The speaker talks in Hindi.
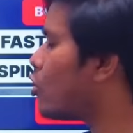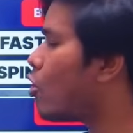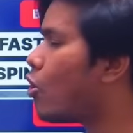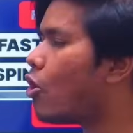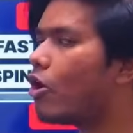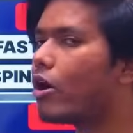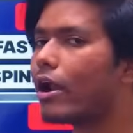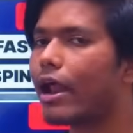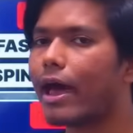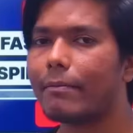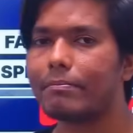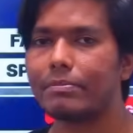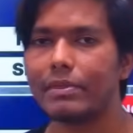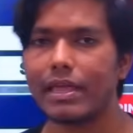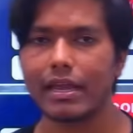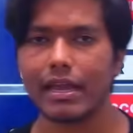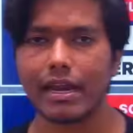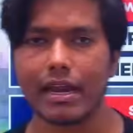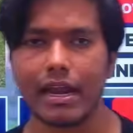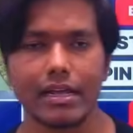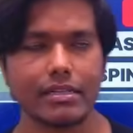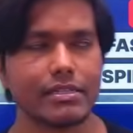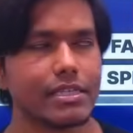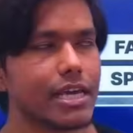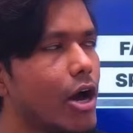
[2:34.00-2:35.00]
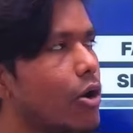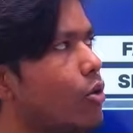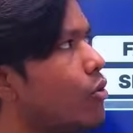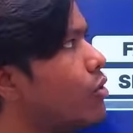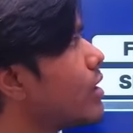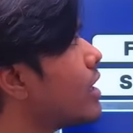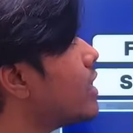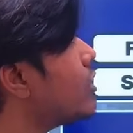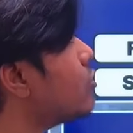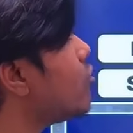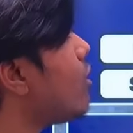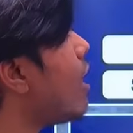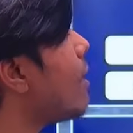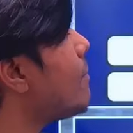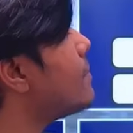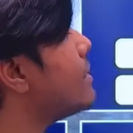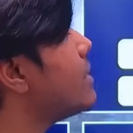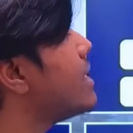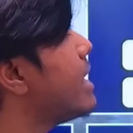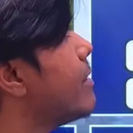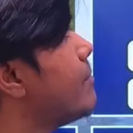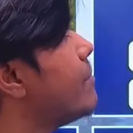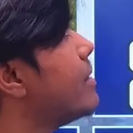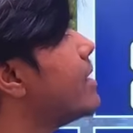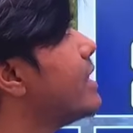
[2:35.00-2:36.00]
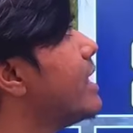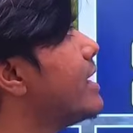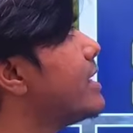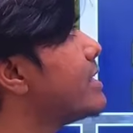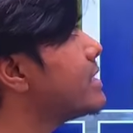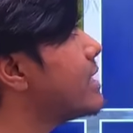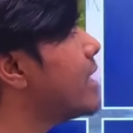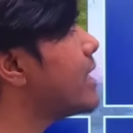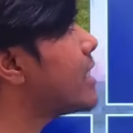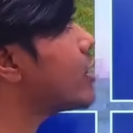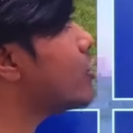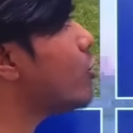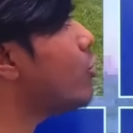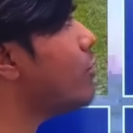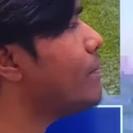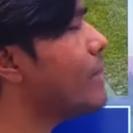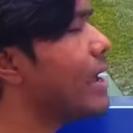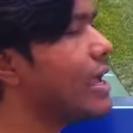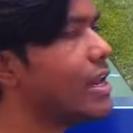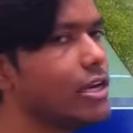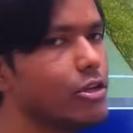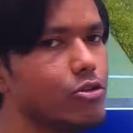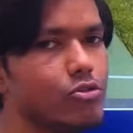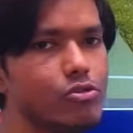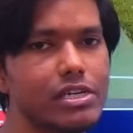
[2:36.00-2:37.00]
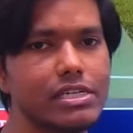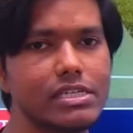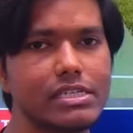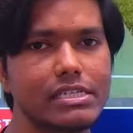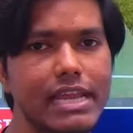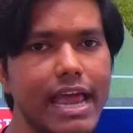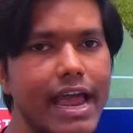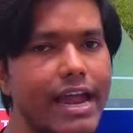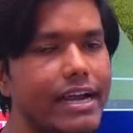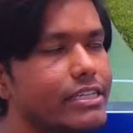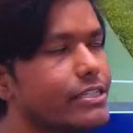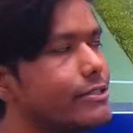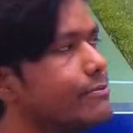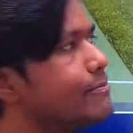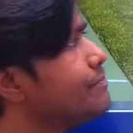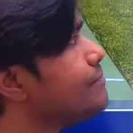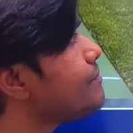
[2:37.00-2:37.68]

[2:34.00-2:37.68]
और आप देखना चाहोगे तो आप ये भी देख सकते हो वेन्यू स्टैट्स